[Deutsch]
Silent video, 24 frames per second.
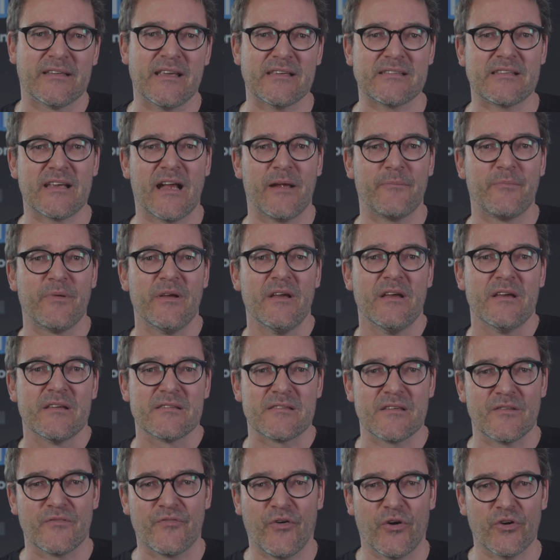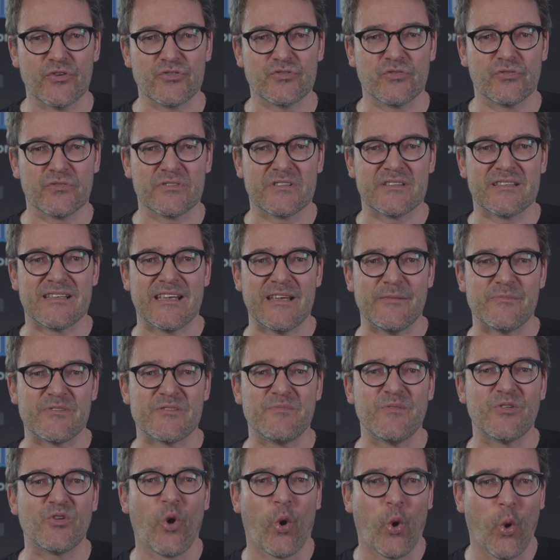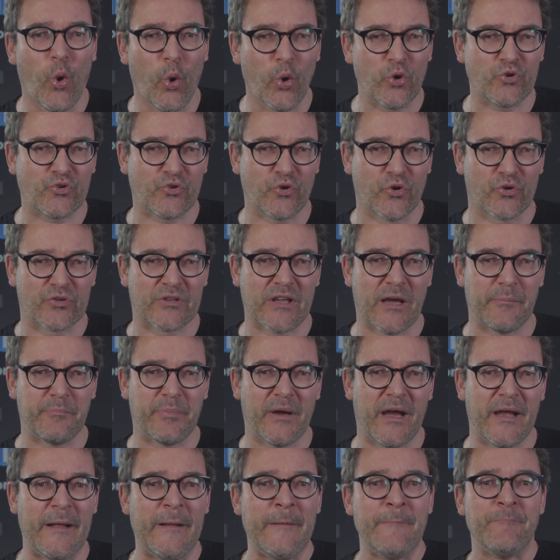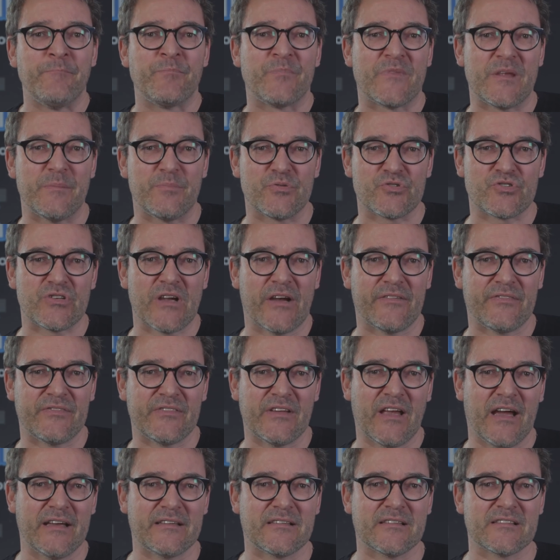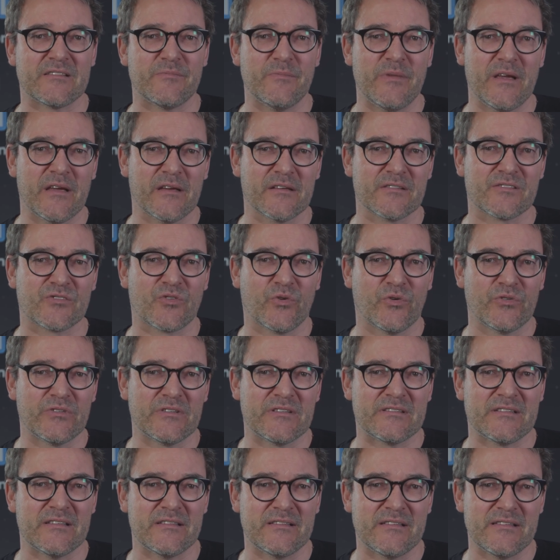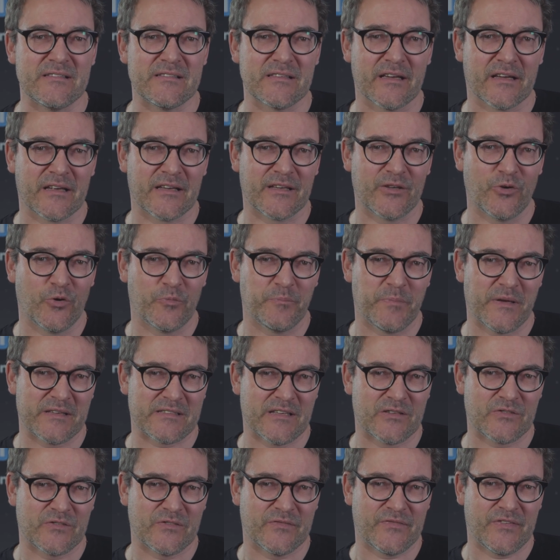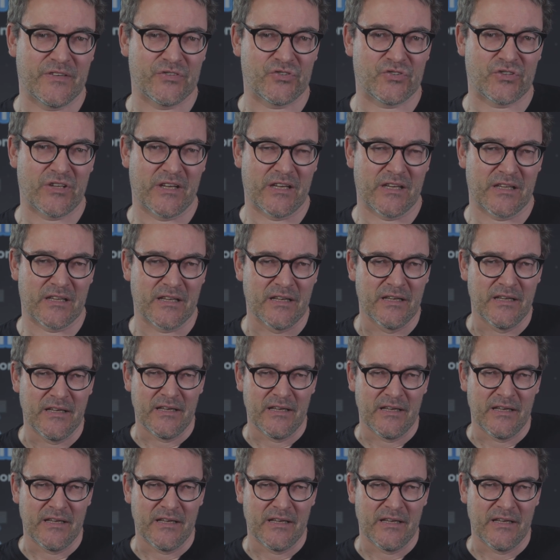Deshalb sind Forschungsteams mit Hochdruck dabei, die Beschaffenheit des Meeresgrundes in dieser Region besser besser zu verstehen.